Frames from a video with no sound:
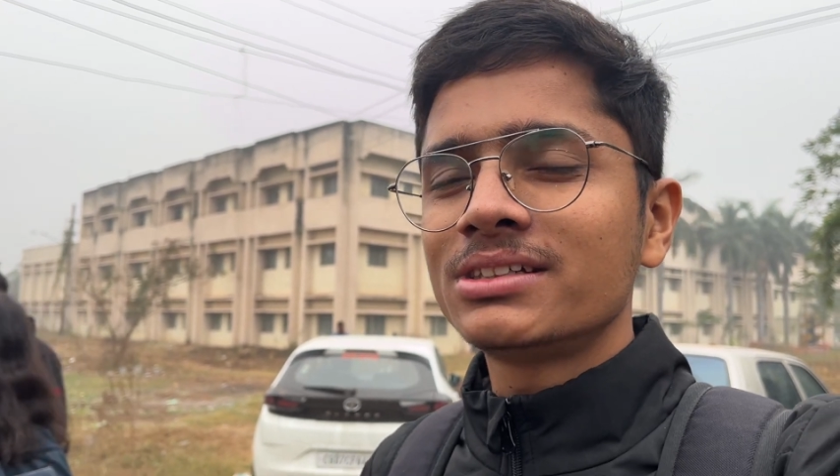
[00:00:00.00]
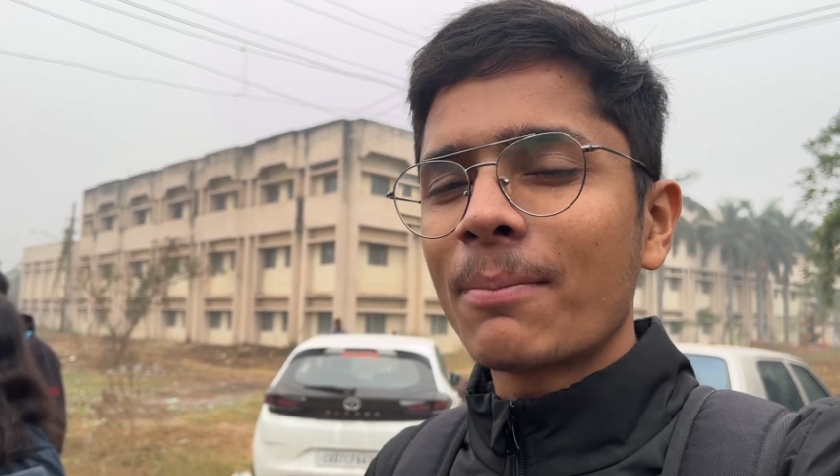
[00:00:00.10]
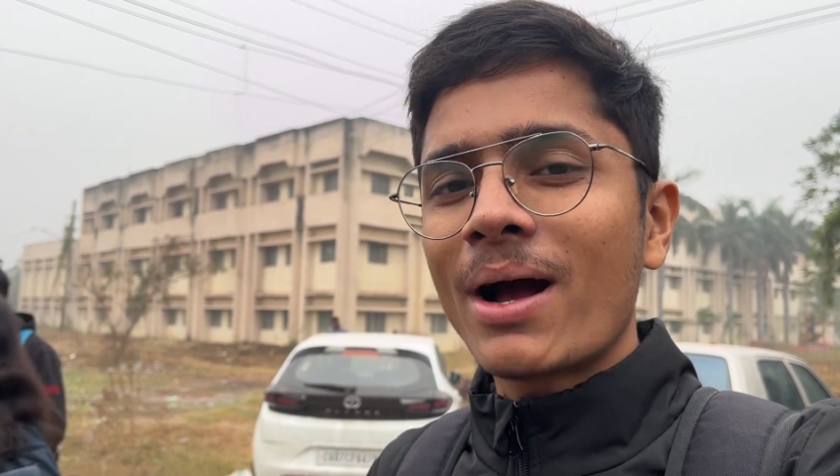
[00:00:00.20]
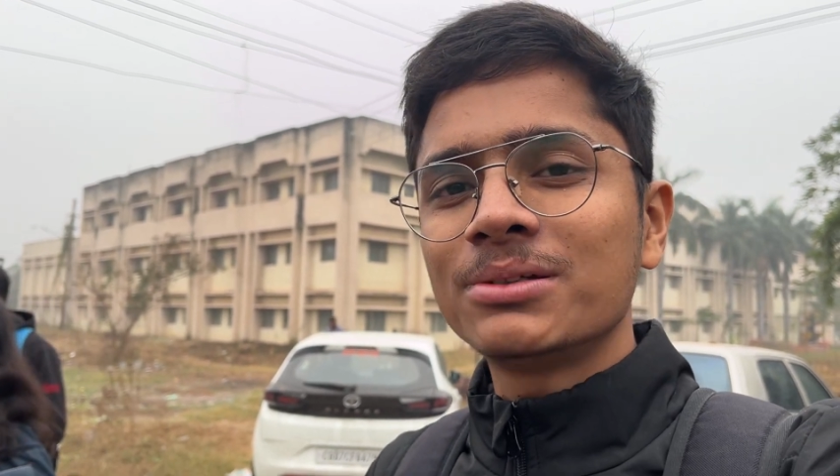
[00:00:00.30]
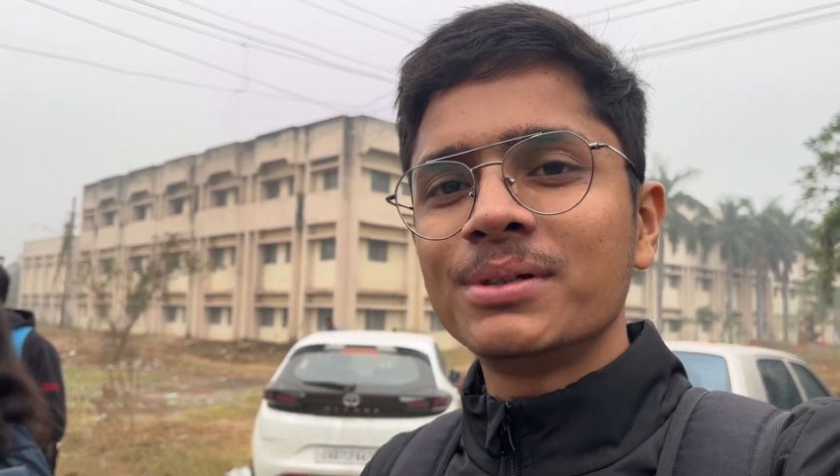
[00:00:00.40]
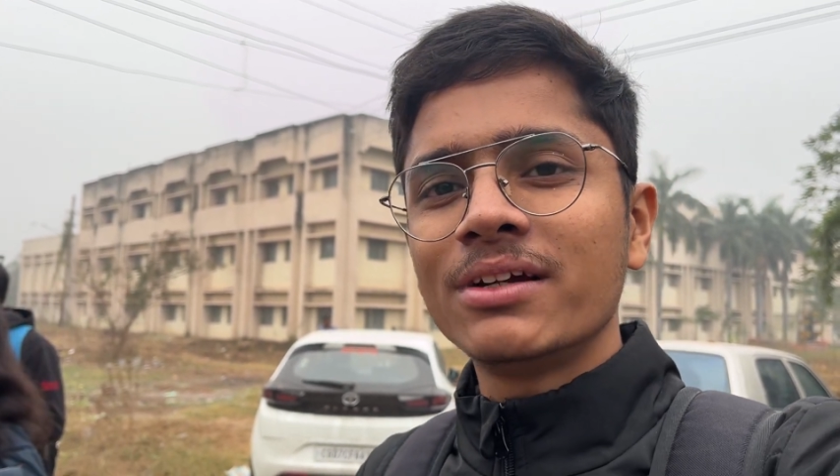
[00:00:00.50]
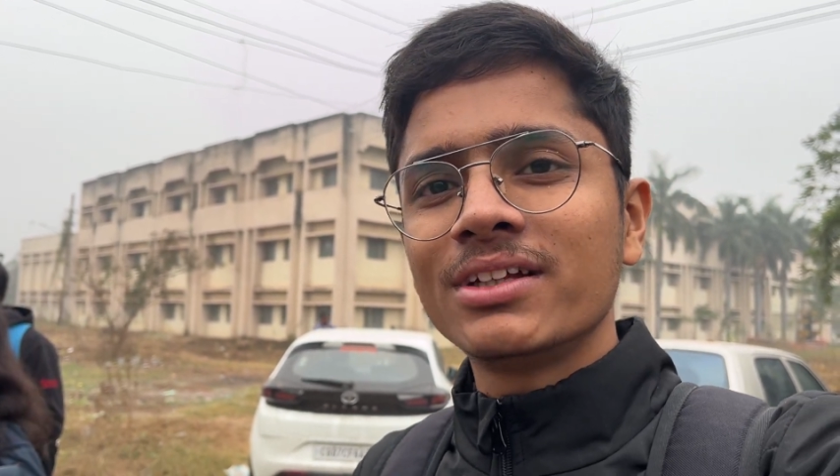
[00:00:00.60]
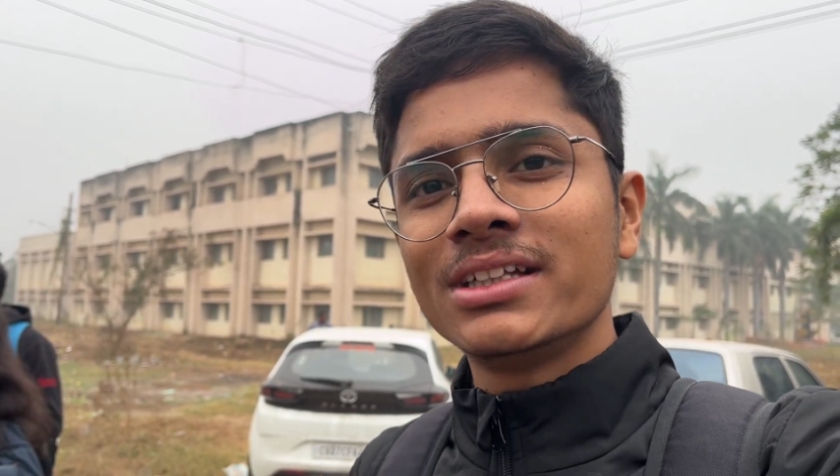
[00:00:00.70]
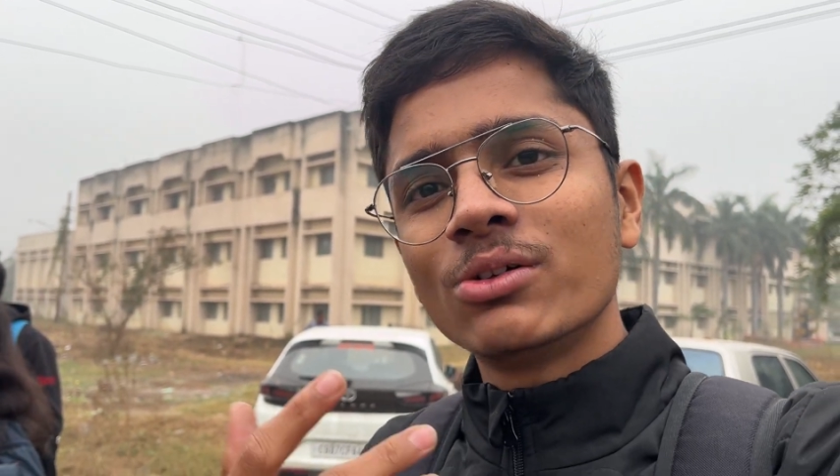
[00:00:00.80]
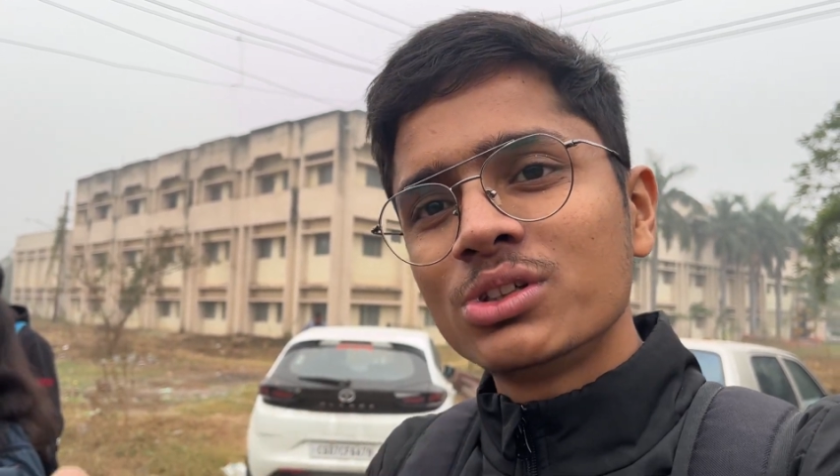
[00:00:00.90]
चाहे पाँच पीडीएफ
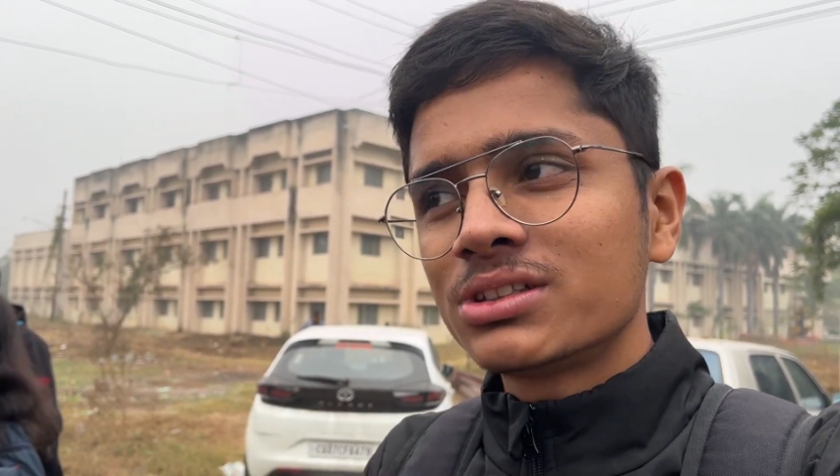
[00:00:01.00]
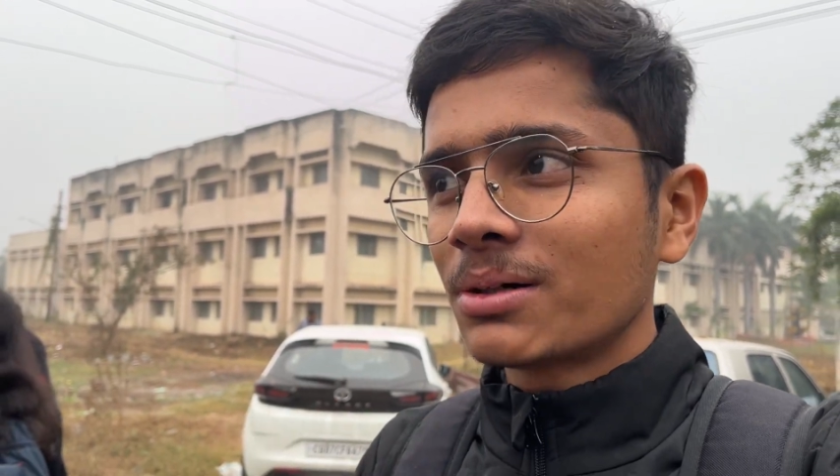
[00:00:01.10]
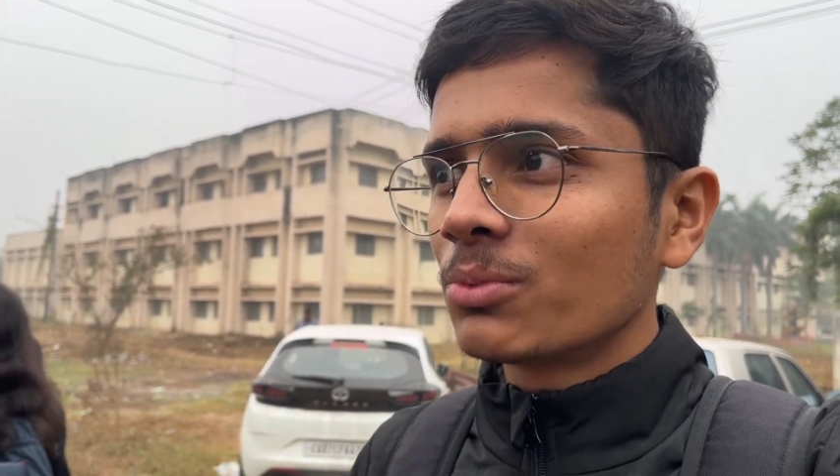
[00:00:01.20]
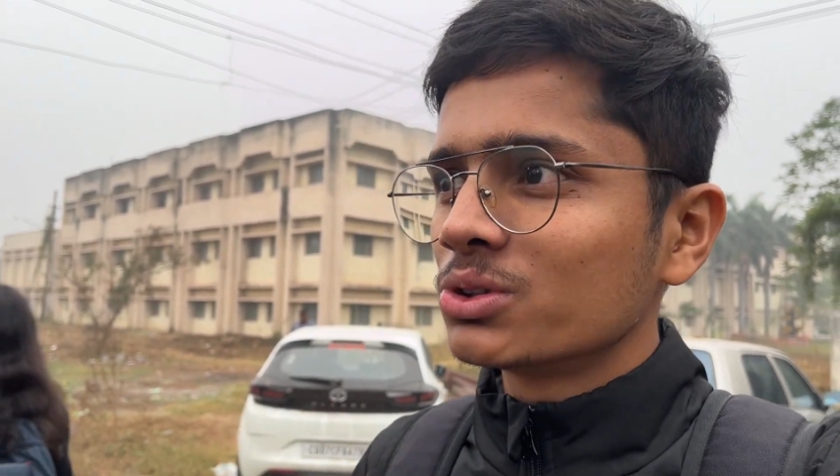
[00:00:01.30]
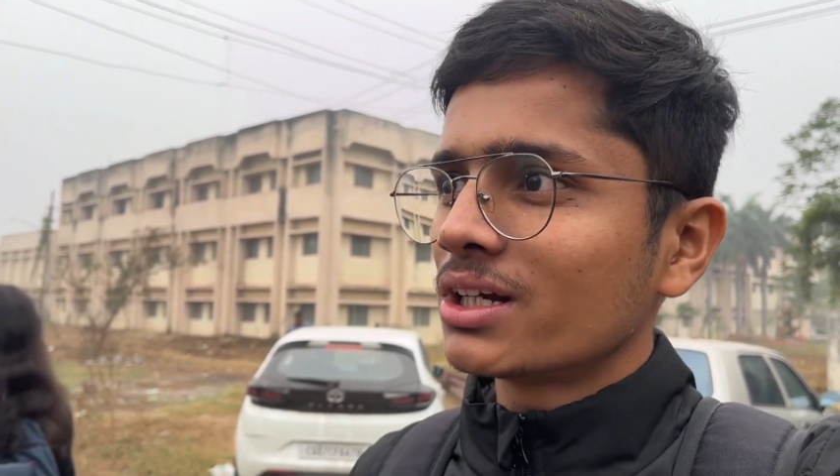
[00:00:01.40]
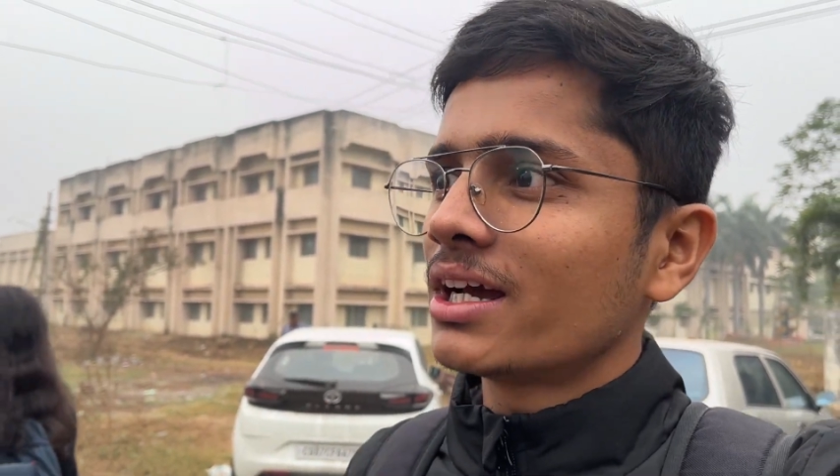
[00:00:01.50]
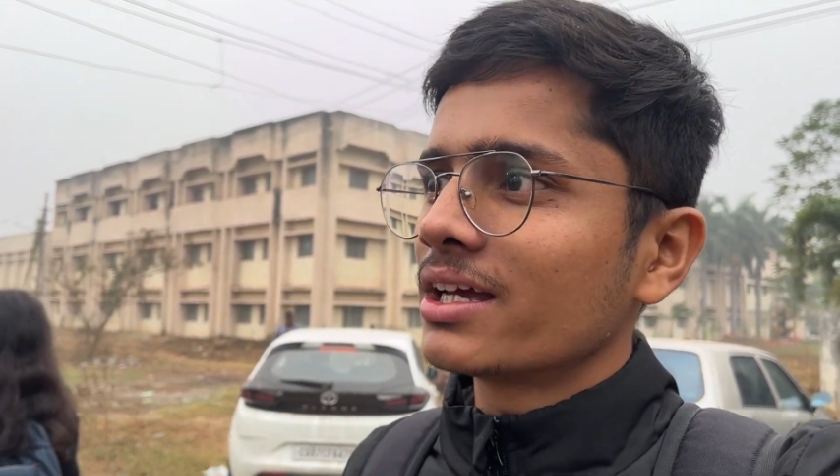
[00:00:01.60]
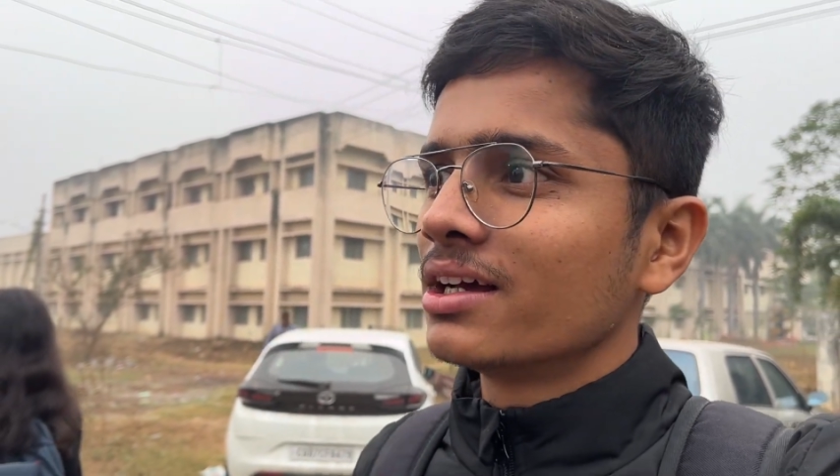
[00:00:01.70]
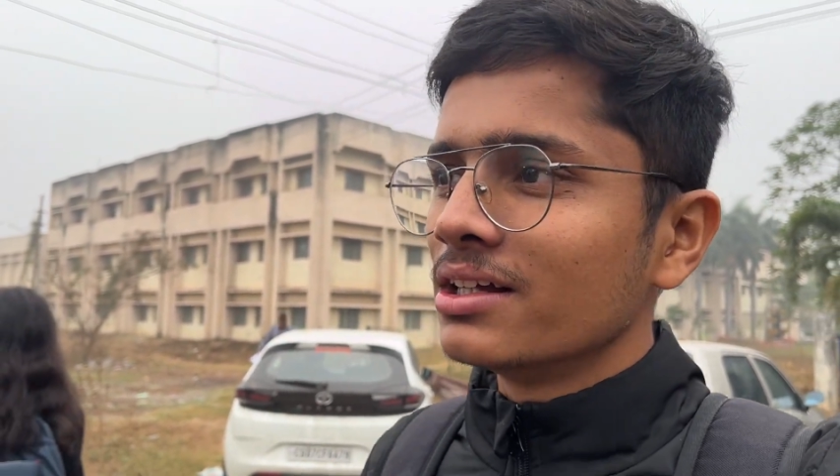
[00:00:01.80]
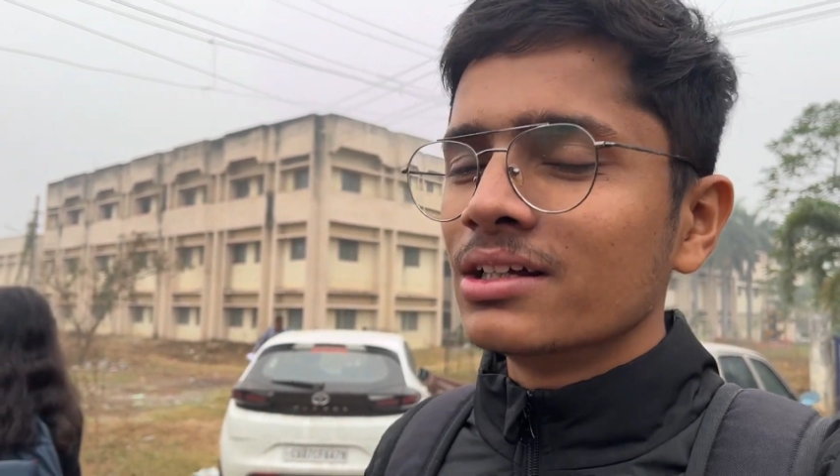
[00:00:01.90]
दे दिए उसी से सब क्वेश्चन आ गया